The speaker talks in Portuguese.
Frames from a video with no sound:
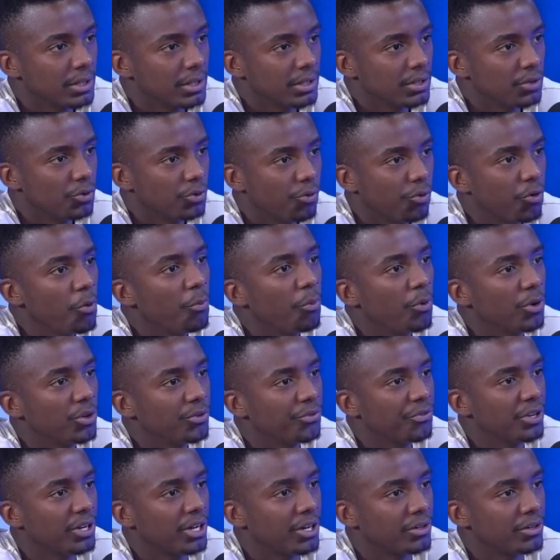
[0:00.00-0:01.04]
Não foi um ponto
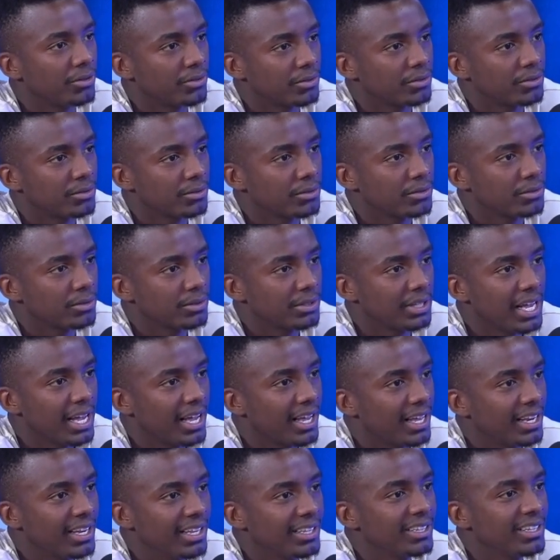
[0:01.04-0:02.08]
final. Tem
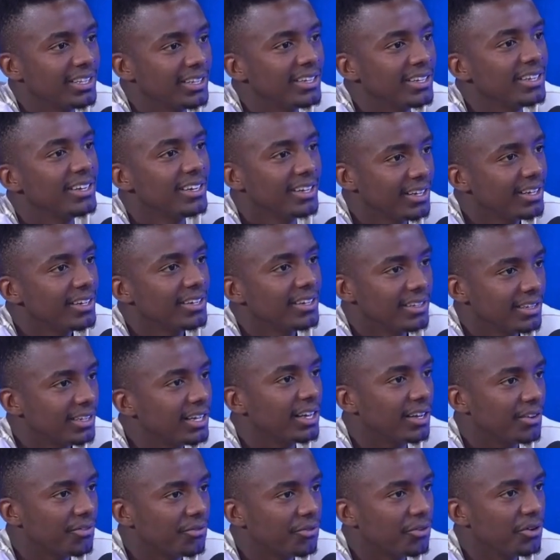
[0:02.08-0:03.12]
foi um até logo.
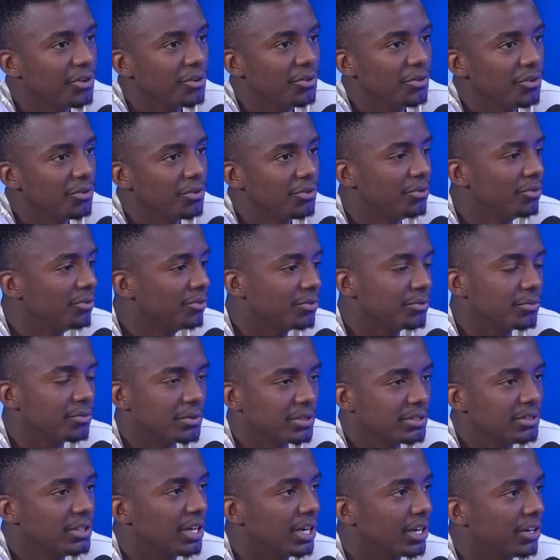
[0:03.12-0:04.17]
É, foi um...
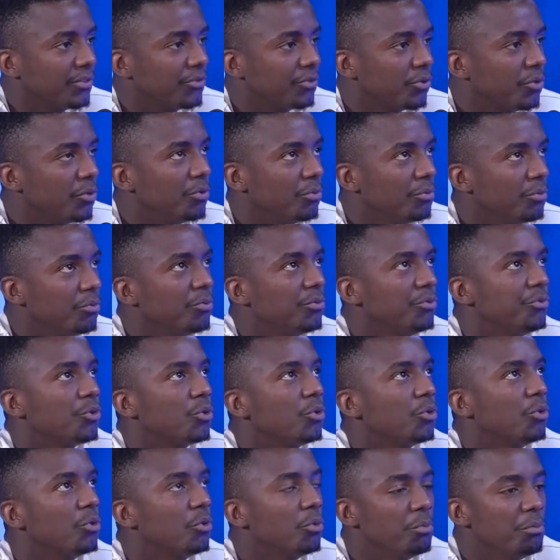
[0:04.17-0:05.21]
assim, cara, ficou,
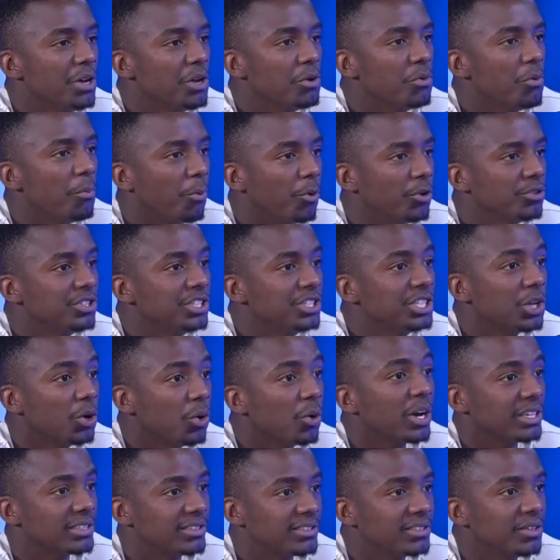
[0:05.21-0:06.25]
ficou meio um ponto de
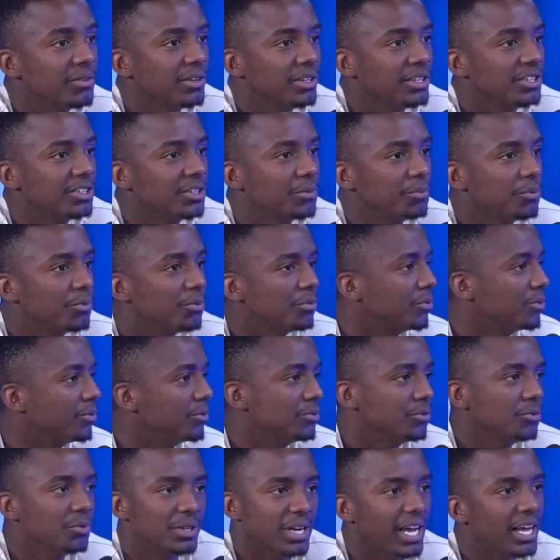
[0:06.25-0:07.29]
interrogação ali, tipo,
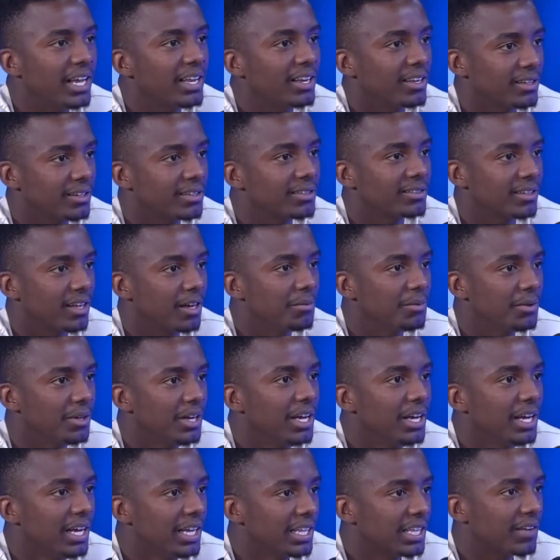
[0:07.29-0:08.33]
do nada, sabe?
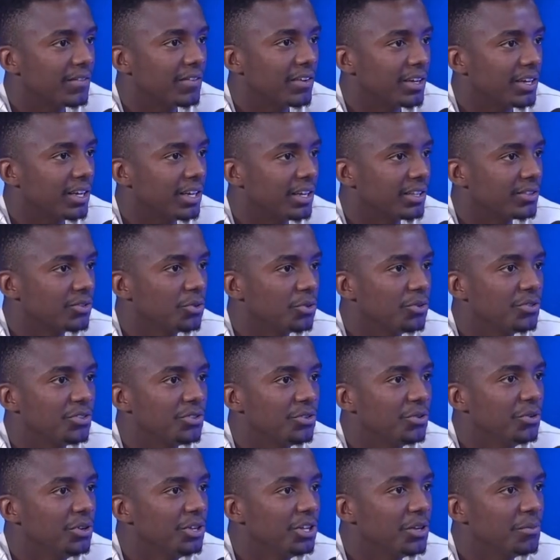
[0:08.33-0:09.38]
Tava tudo
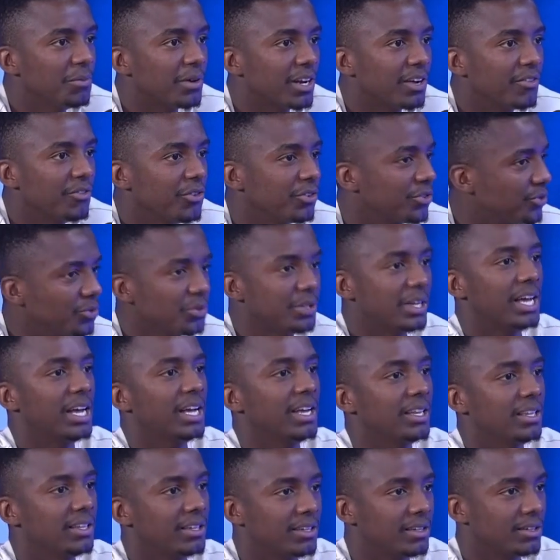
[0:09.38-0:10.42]
sendo lindo, maravilhoso, do
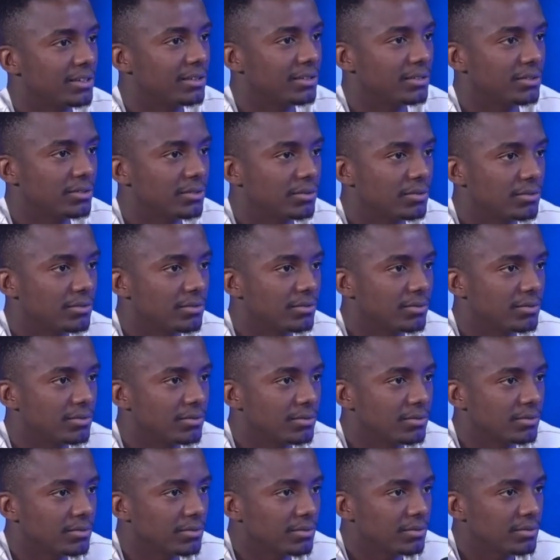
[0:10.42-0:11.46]
nada
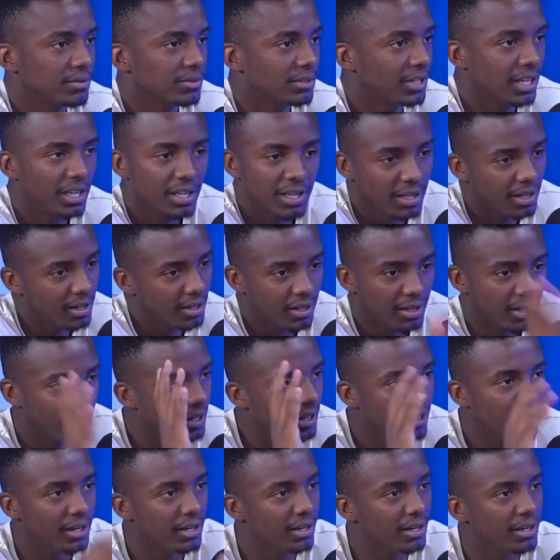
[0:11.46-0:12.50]
ter que
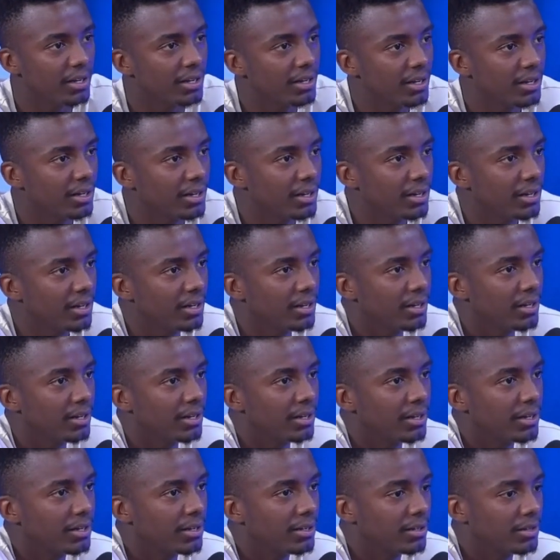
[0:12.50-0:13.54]
ir e,
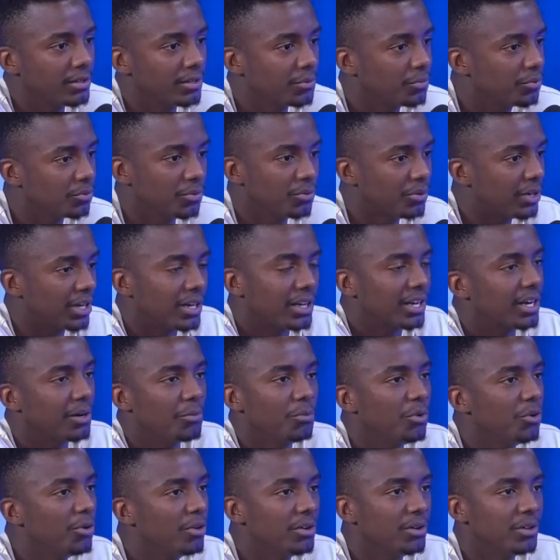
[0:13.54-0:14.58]
e tipo, do nada
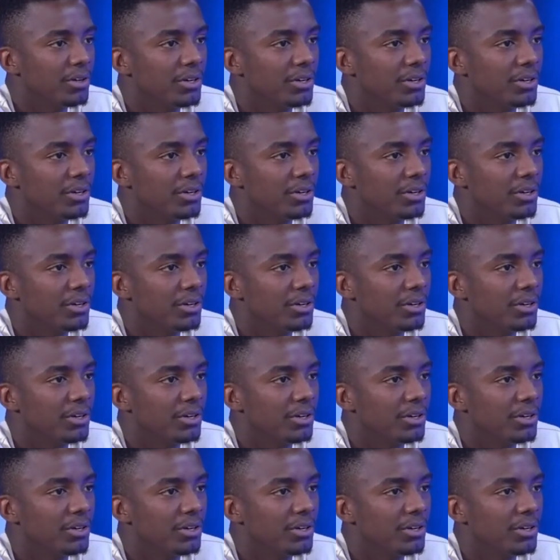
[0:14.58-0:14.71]
acabou.